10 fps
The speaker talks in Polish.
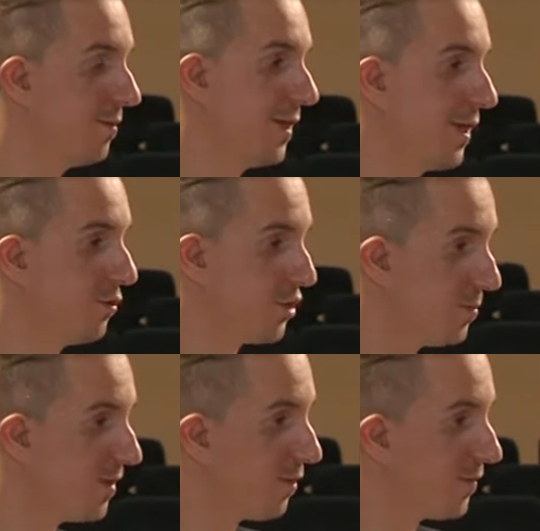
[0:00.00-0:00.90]
i
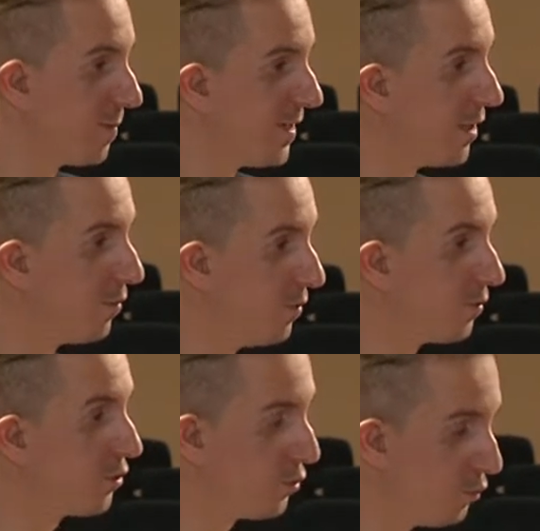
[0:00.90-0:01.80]
kończymy tą wspaniałą
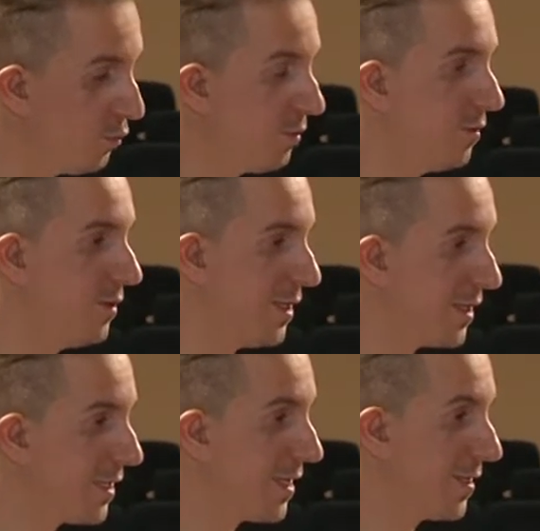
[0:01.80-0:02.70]
noc tu, na
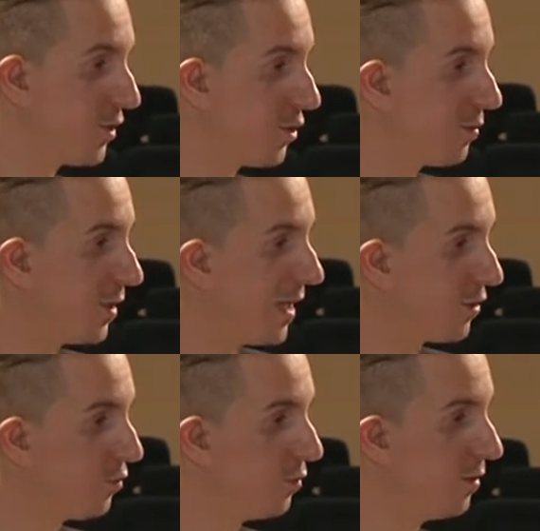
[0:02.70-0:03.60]
deskach naszego
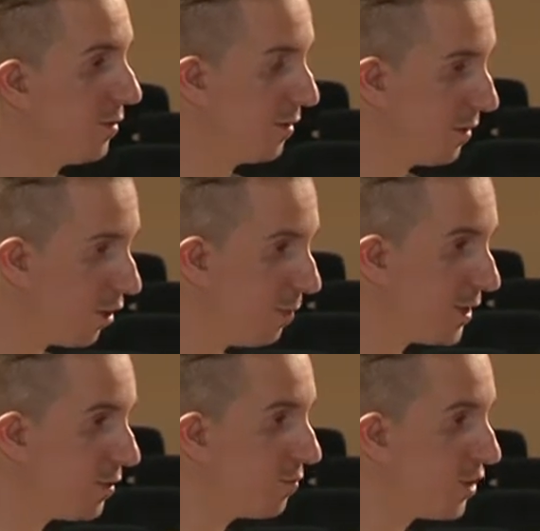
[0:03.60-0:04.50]
teatru,
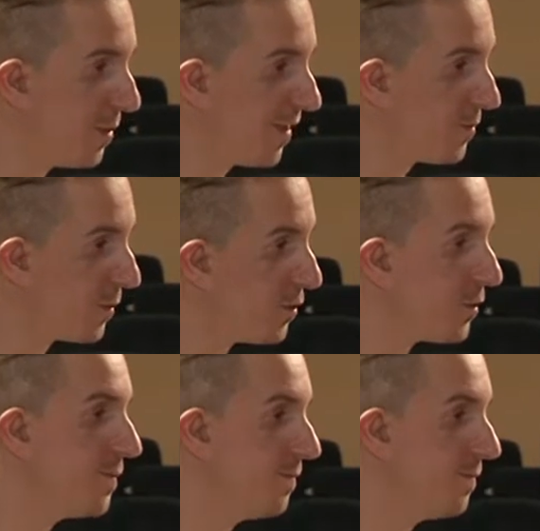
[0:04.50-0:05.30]
komedią Śmiech Wzbroniony.